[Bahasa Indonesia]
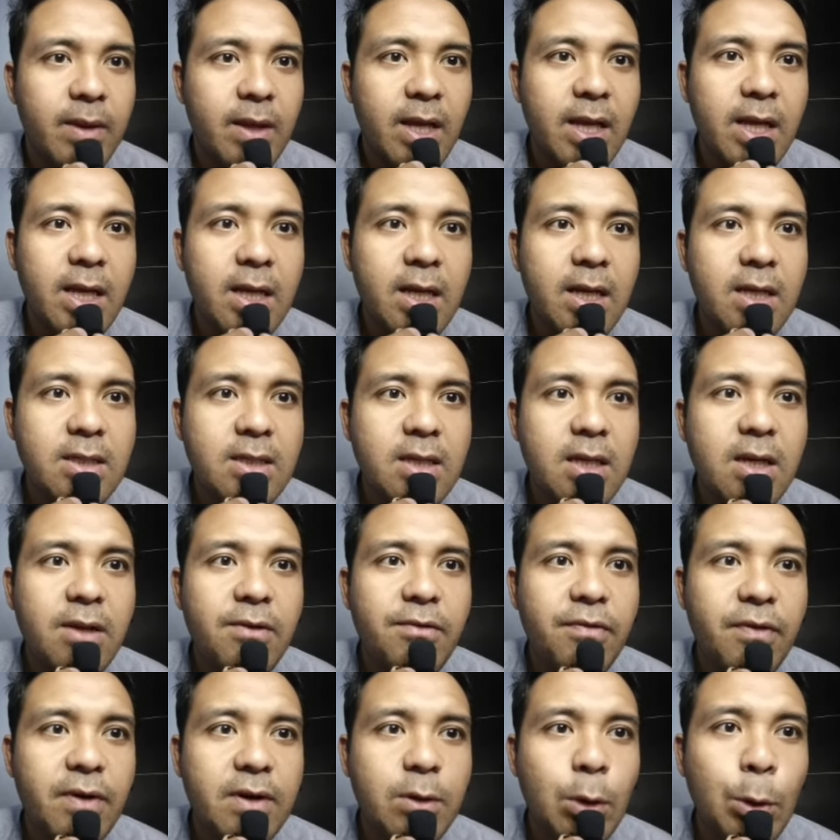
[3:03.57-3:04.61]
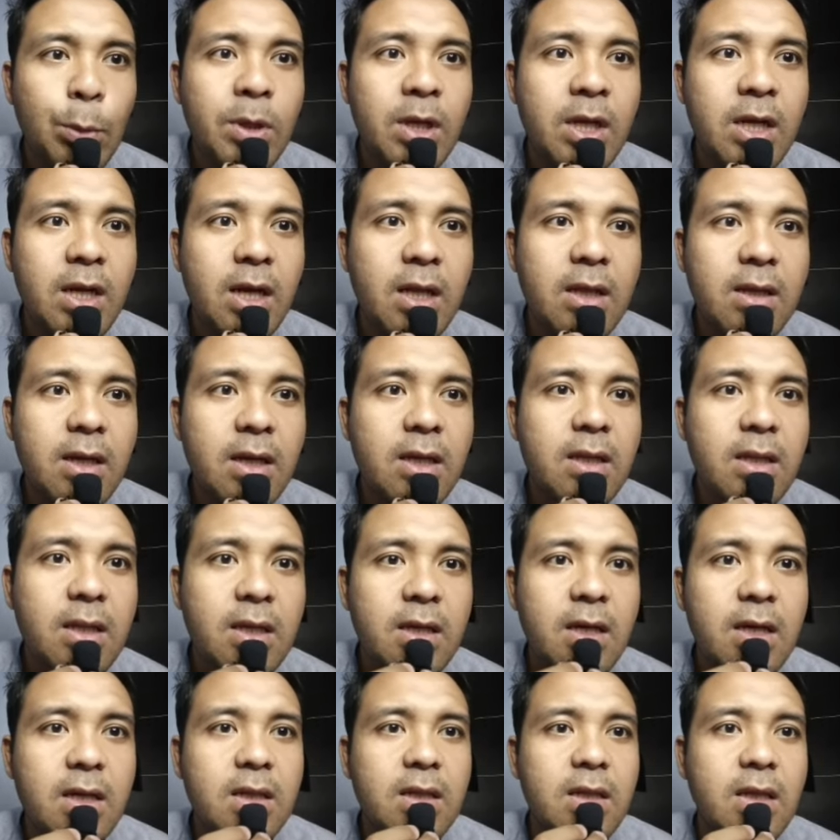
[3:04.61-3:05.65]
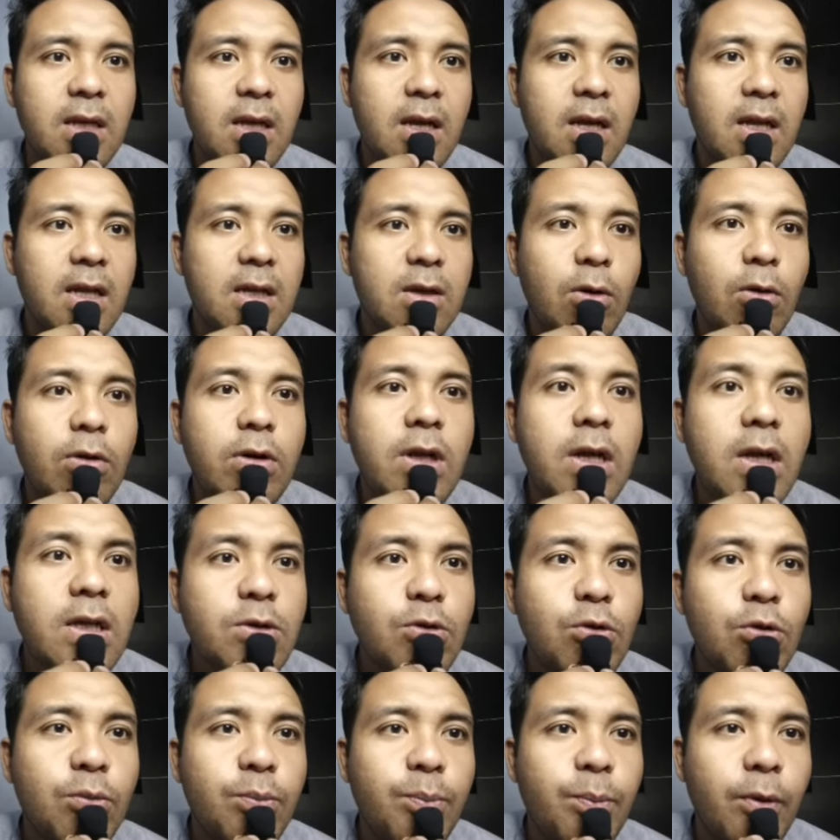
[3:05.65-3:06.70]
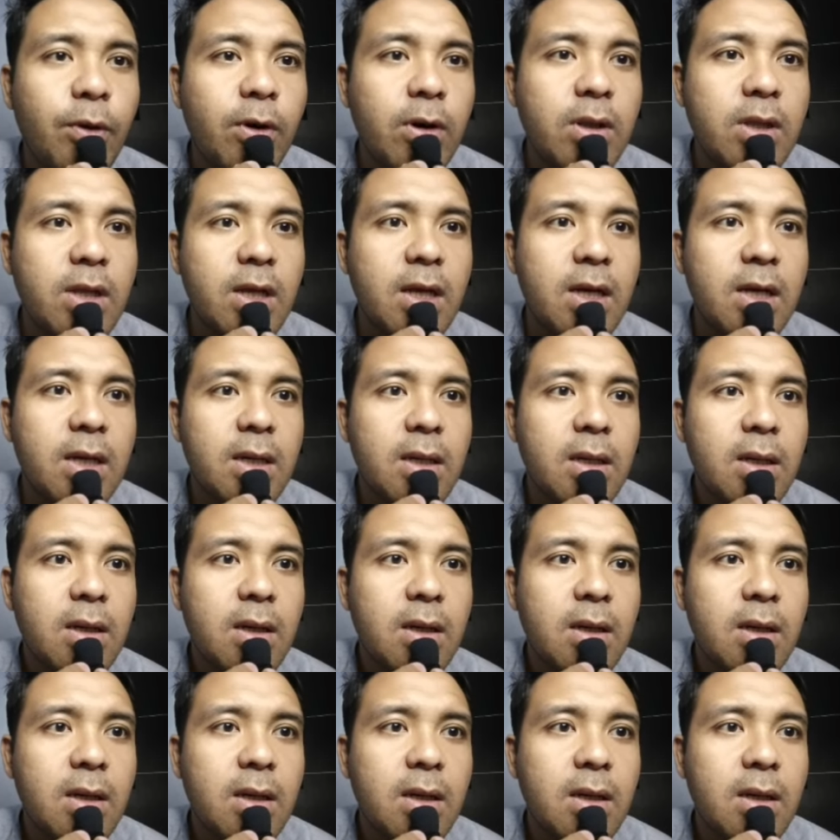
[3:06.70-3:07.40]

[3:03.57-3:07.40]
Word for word: Increase the defense. Oh meningkatkan 3 attack. Oh dia support ya.